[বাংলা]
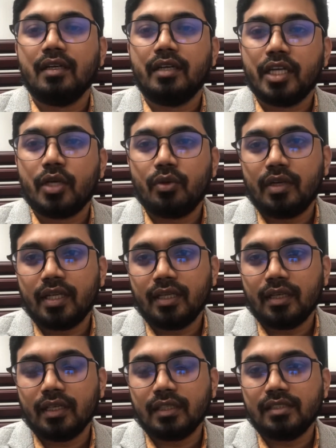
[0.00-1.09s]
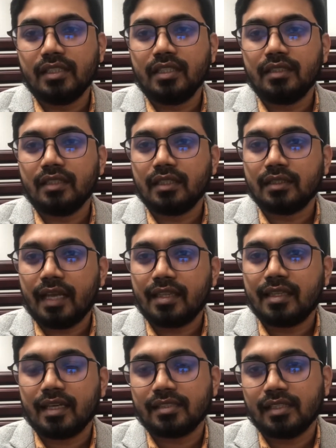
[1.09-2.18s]
রিক্রুটিং যিনি
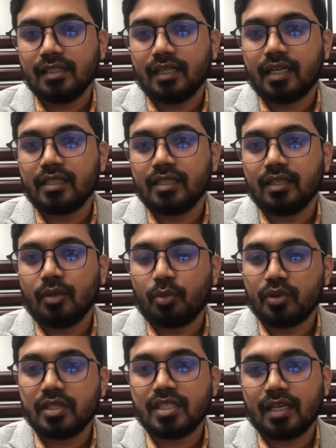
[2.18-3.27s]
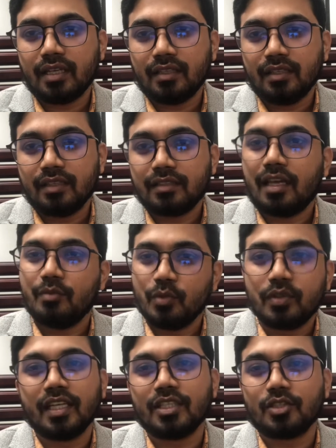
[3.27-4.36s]
দায়িত্বে আছেন একটি প্রতিষ্ঠানের তার মুখ
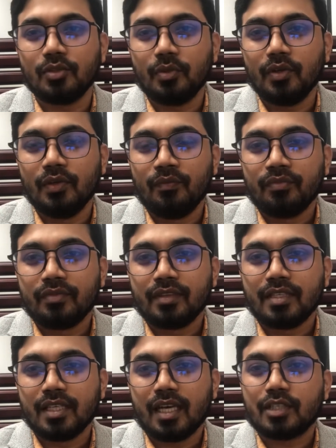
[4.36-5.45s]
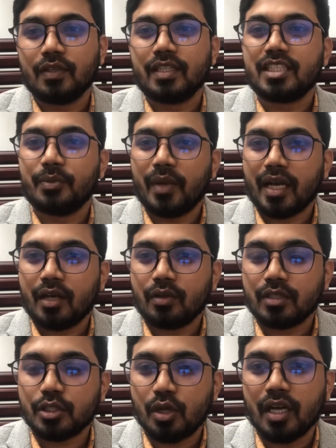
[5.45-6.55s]
থেকে শুনব যে আসলে দেশে
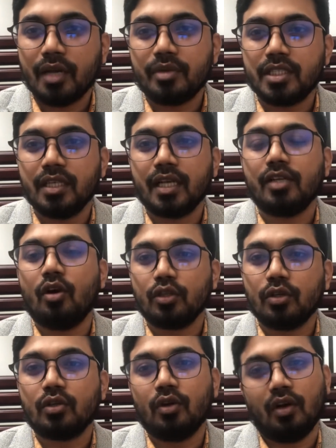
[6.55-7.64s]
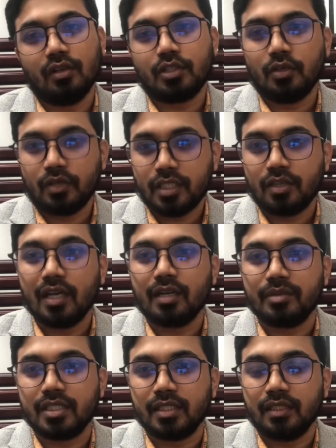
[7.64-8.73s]
বেকারত্বের সংখ্যা বেশি নাকি অদক্ষ অলস লোকের সংখ্যা
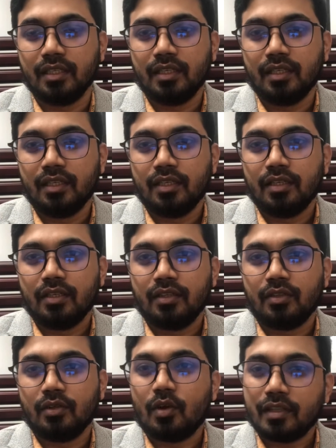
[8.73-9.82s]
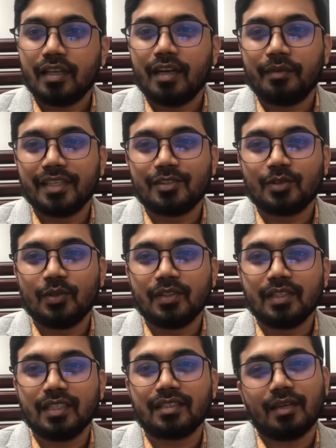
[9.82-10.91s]
বেশি তো কথা না বাড়িয়ে চলুন
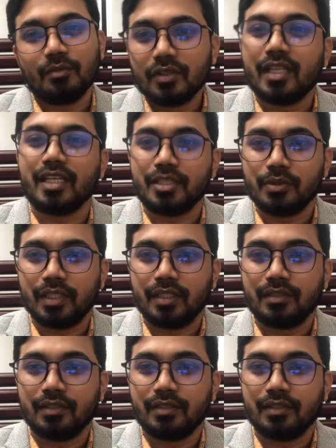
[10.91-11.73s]
তার মুখ থেকে শুনি